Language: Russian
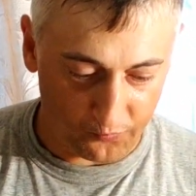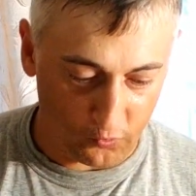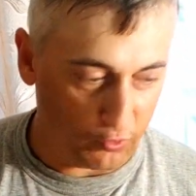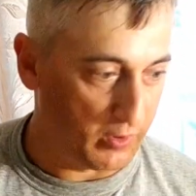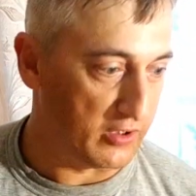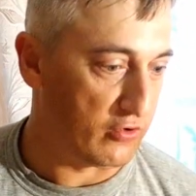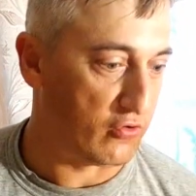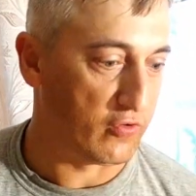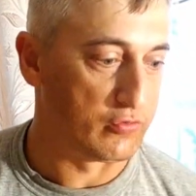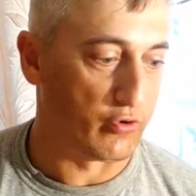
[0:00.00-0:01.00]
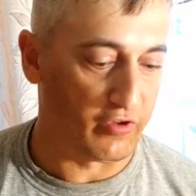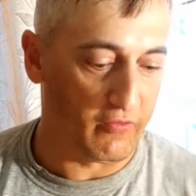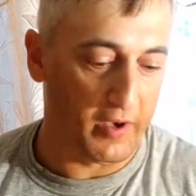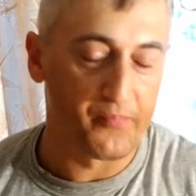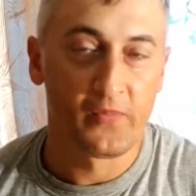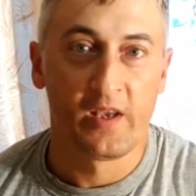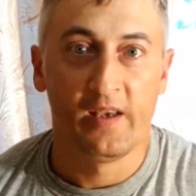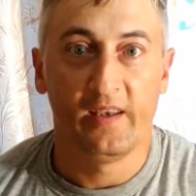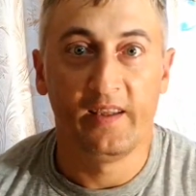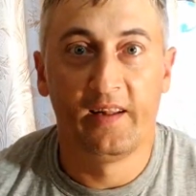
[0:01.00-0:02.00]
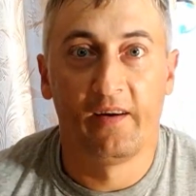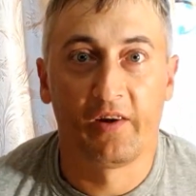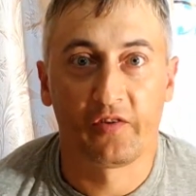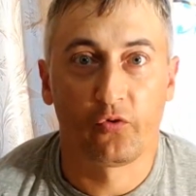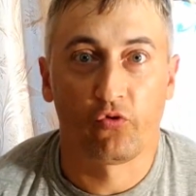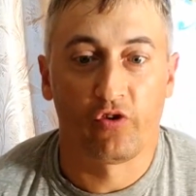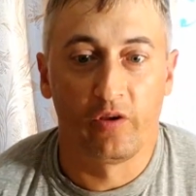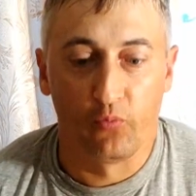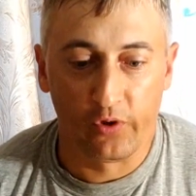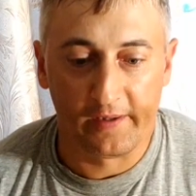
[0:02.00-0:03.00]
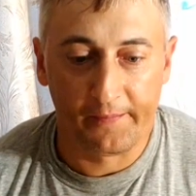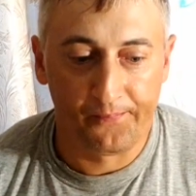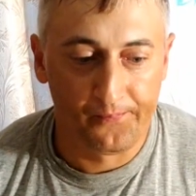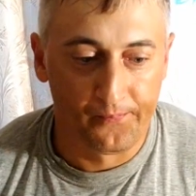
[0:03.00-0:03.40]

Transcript: Думаю, ничего сложного и для вас тоже не будет